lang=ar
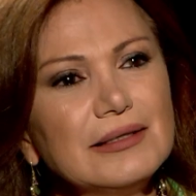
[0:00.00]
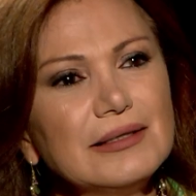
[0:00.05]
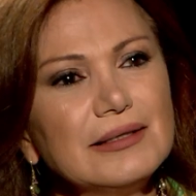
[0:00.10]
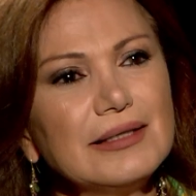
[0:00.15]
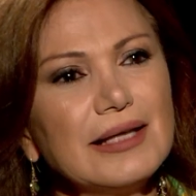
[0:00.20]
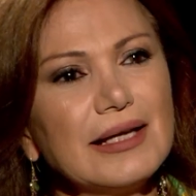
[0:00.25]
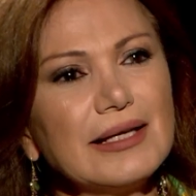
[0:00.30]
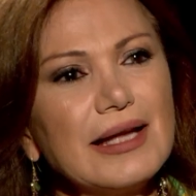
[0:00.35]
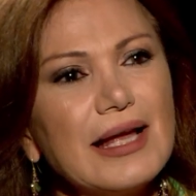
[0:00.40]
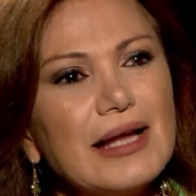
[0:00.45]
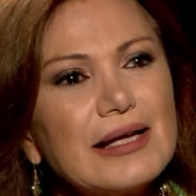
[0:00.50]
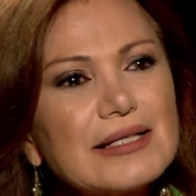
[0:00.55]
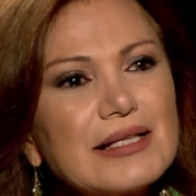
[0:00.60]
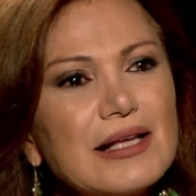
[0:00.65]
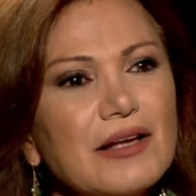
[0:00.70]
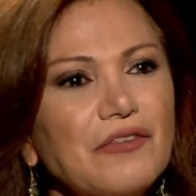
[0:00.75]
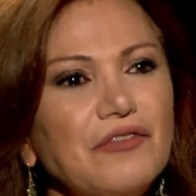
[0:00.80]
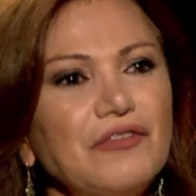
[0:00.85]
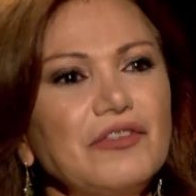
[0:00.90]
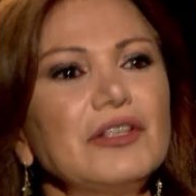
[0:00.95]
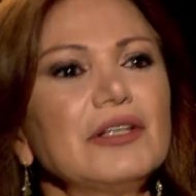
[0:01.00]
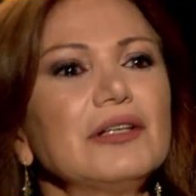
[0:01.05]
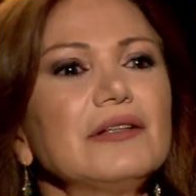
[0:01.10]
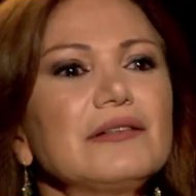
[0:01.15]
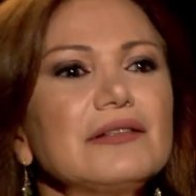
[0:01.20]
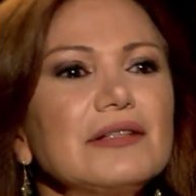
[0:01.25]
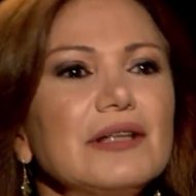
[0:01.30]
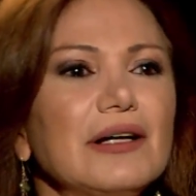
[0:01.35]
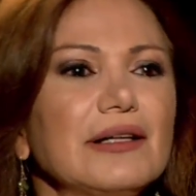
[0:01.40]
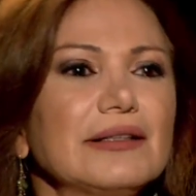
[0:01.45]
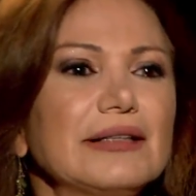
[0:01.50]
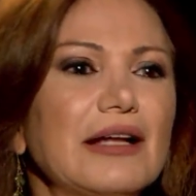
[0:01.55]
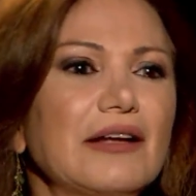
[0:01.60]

يعني ال... هل صار في اضطهاد؟